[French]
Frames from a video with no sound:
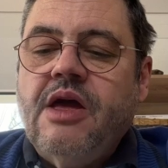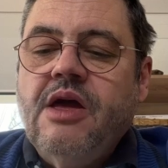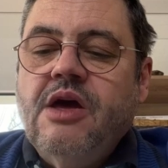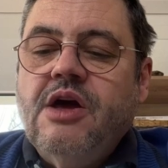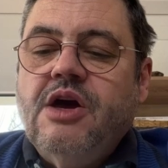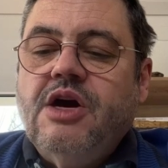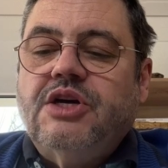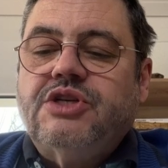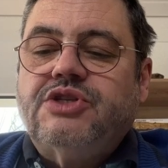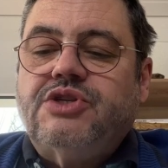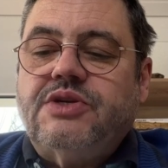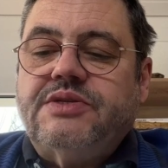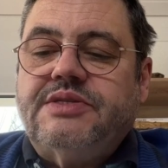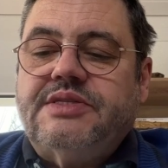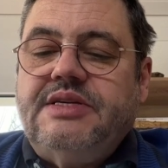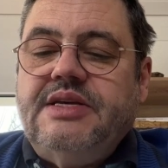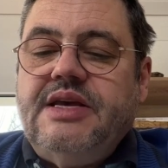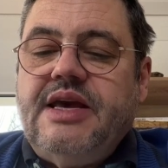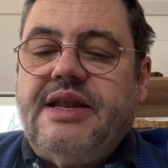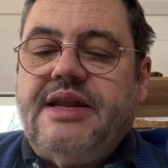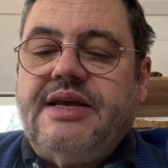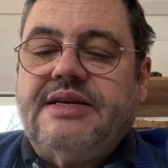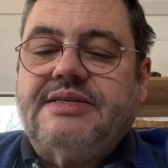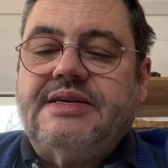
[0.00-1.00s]
Ceci
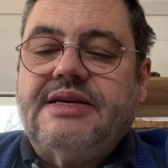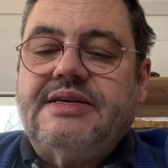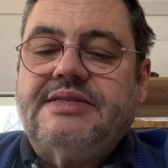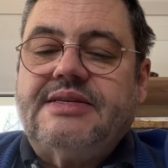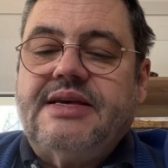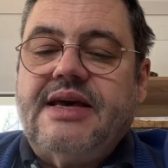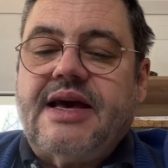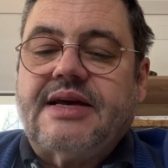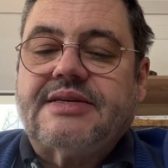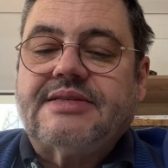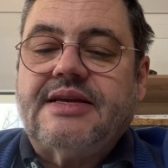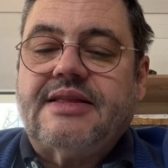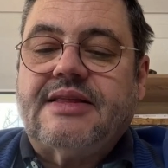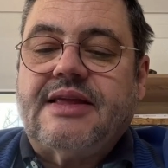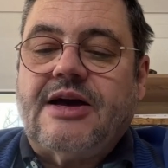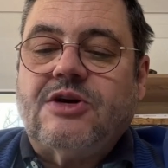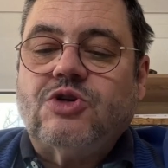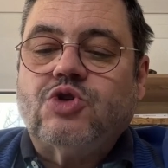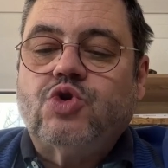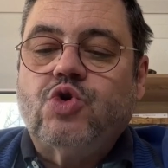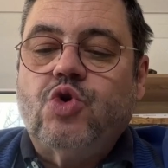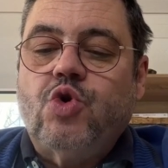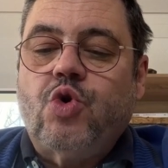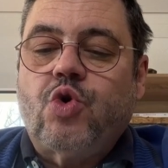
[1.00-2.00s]
est nécessaire, c'est un
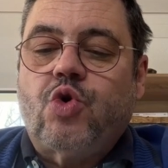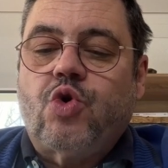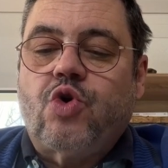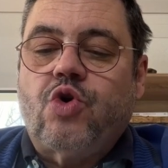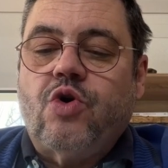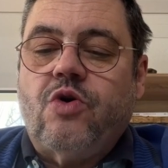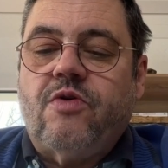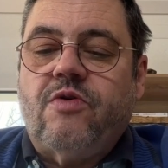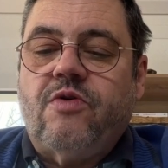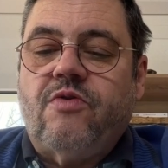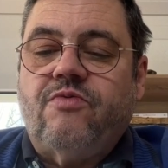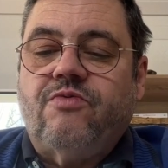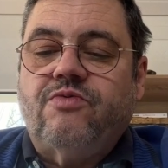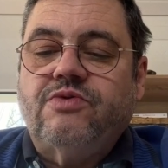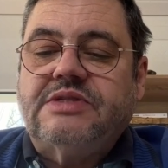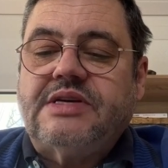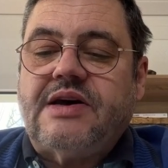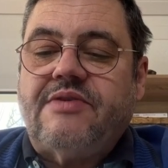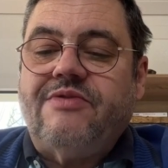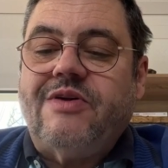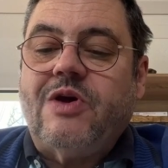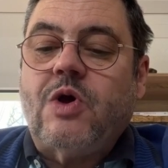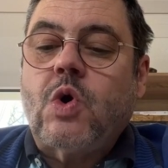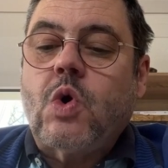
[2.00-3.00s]
jeu que vous
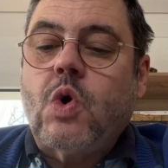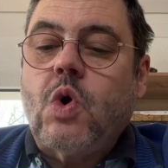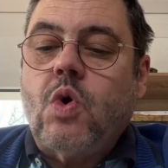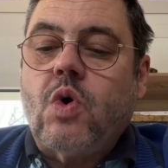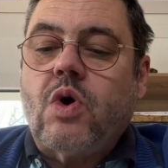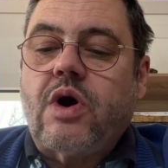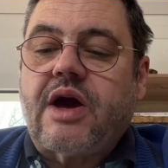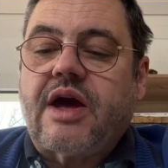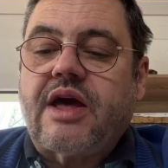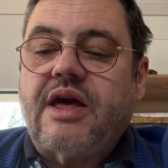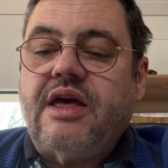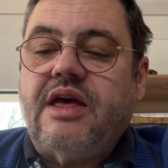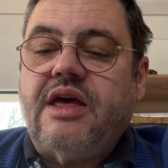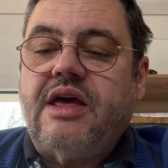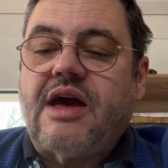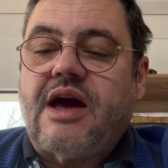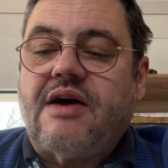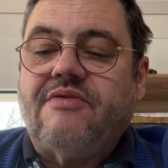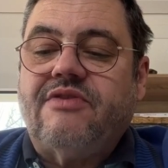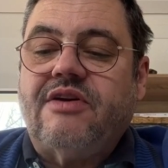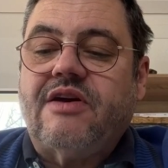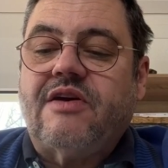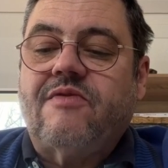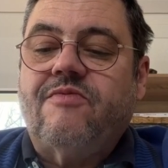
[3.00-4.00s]
avez co-créé
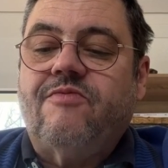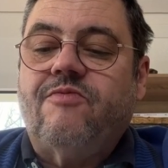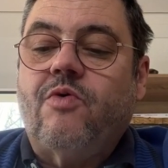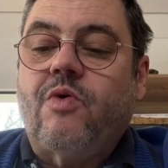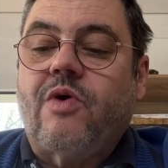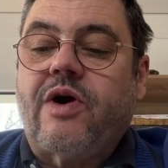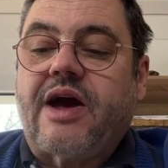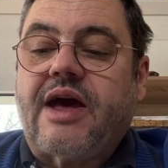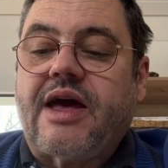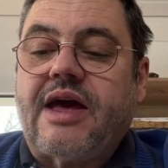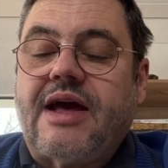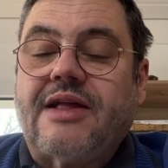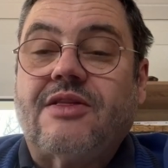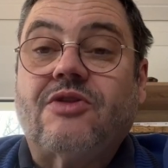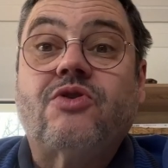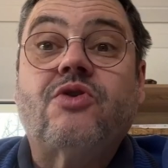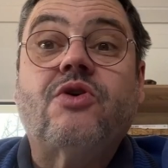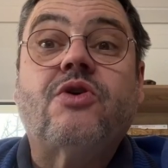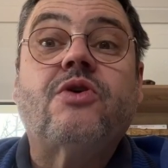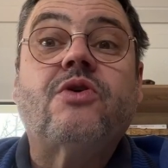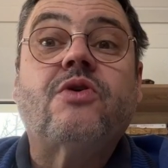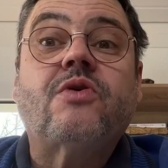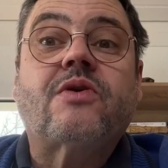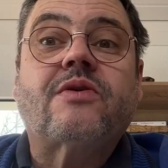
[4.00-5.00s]
avec vos
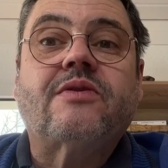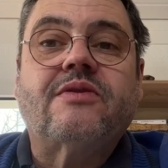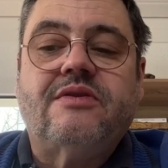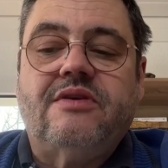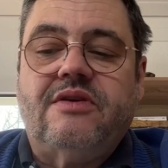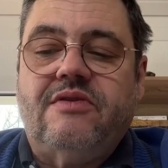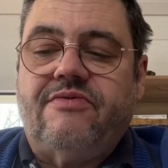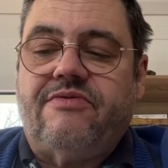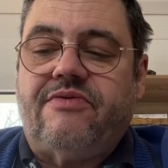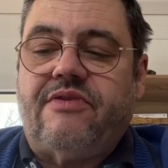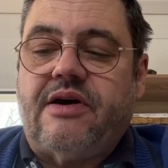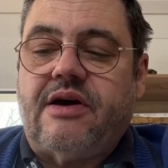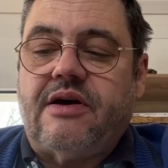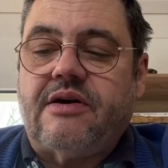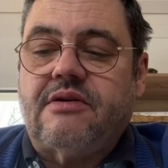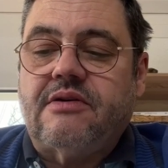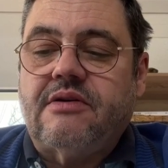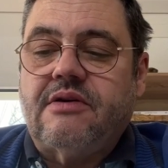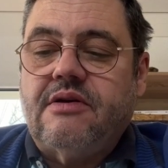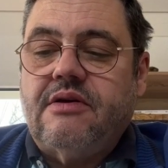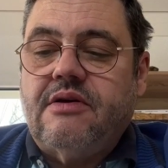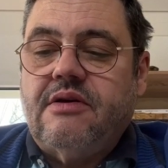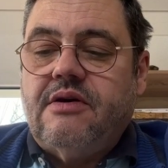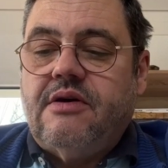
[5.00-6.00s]
créateurs divins.
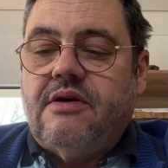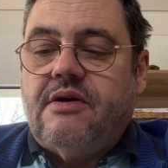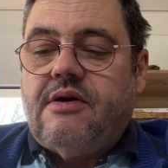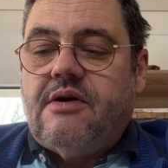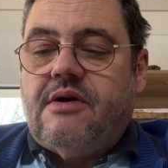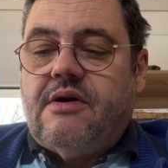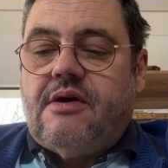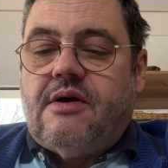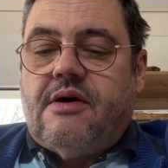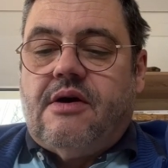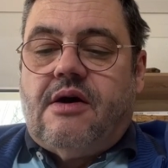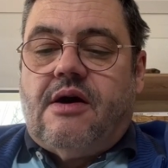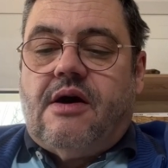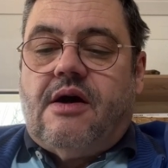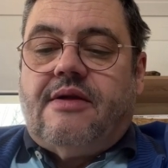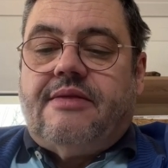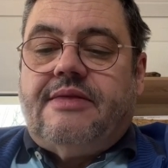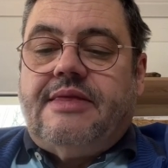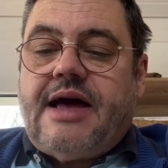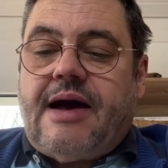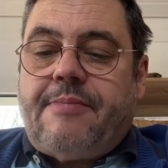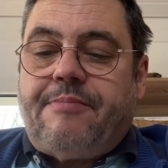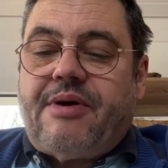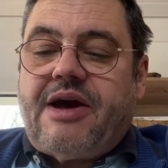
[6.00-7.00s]

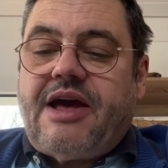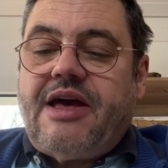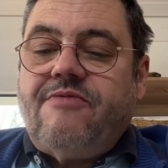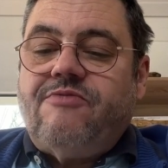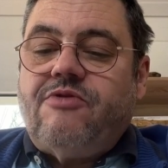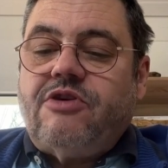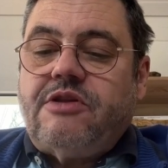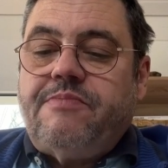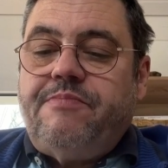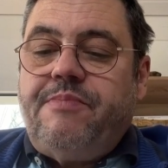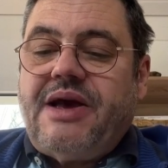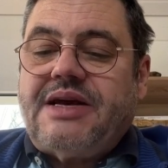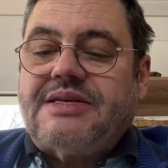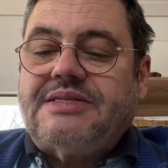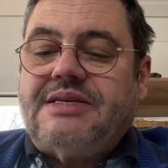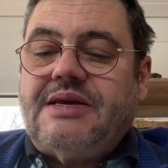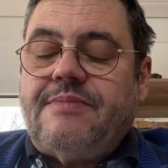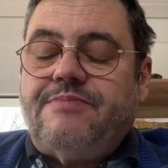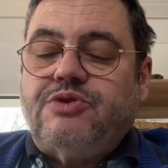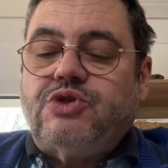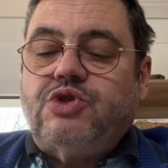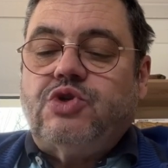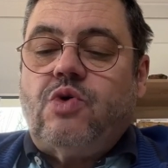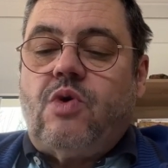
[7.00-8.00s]
D'après votre
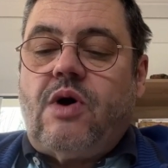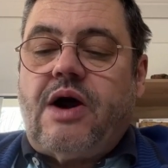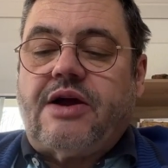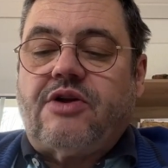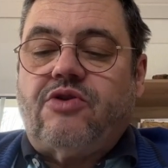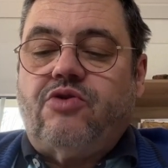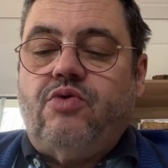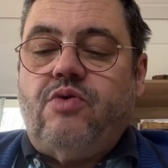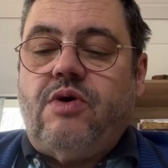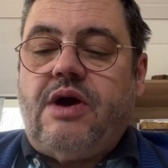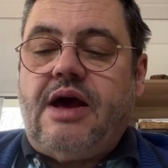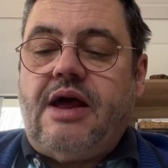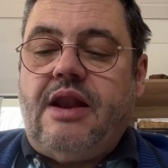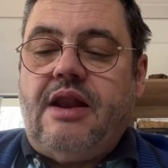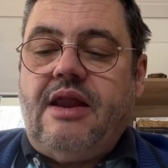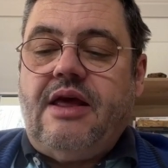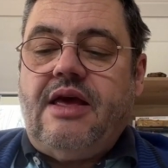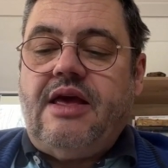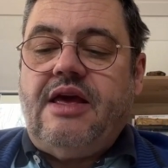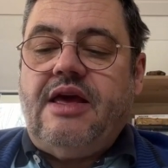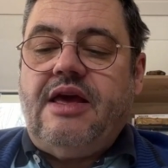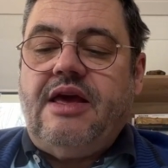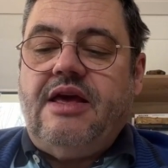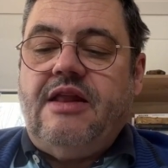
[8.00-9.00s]
perception actuelle,
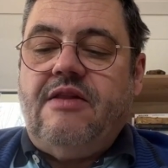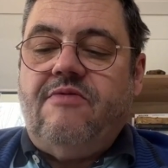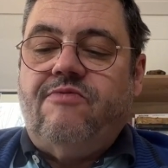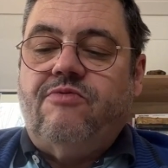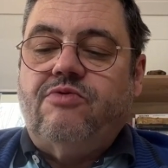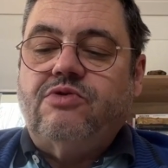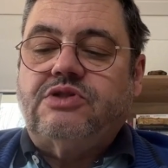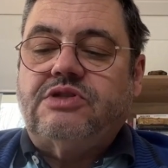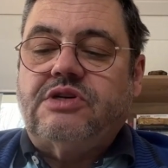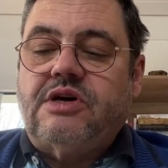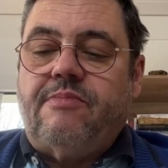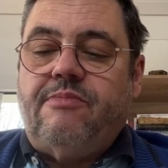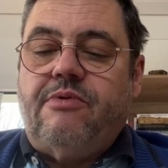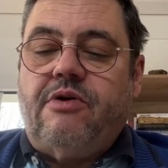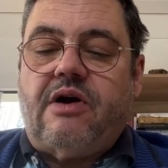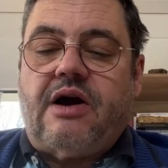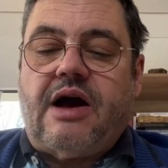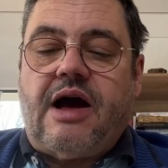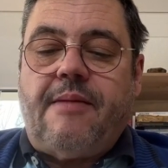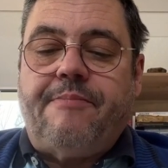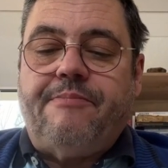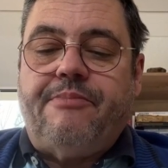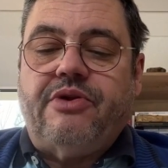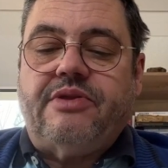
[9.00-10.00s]
il vous
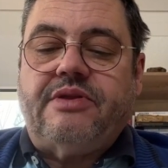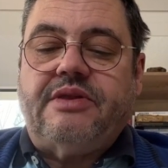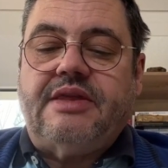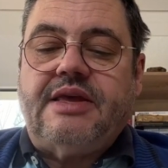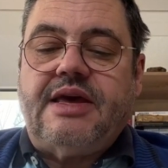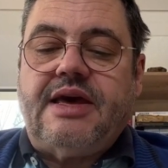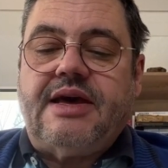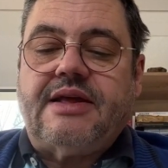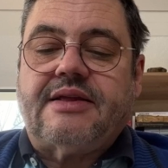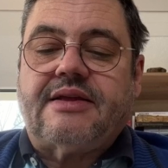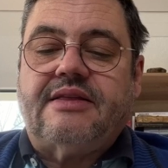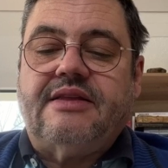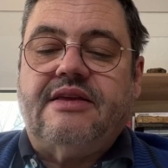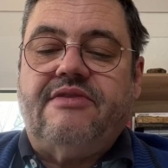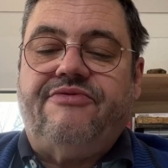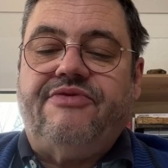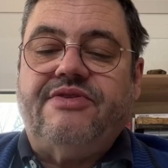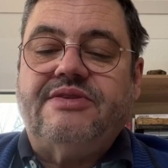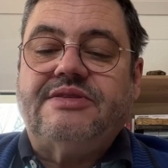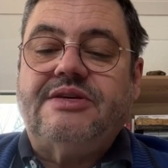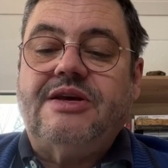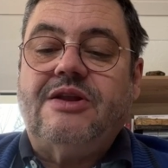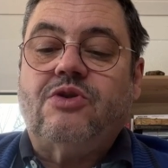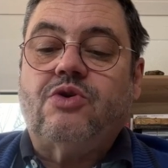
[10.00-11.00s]
semblera peut-être
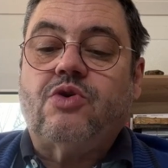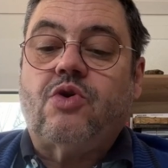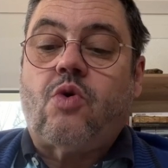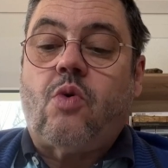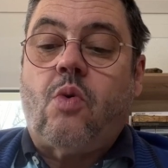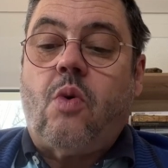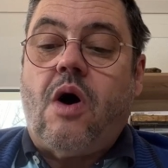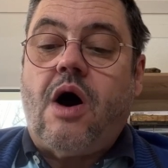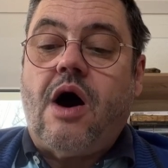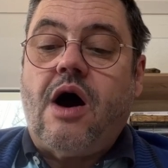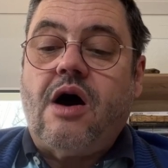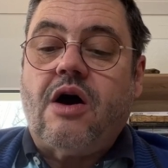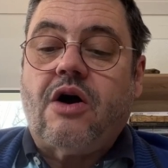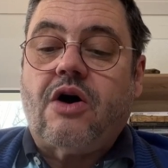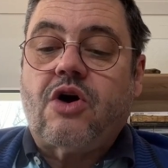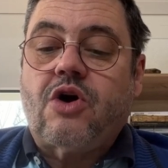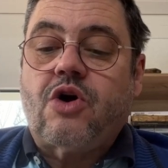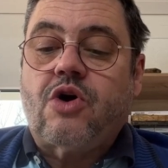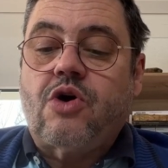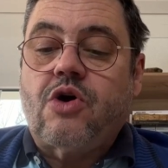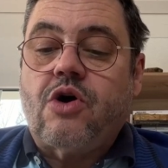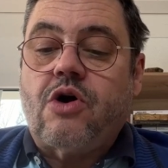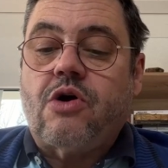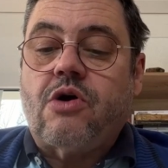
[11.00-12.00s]
difficile de
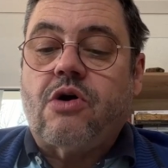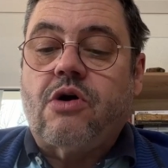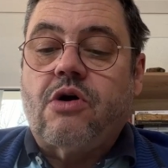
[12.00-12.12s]
croire que,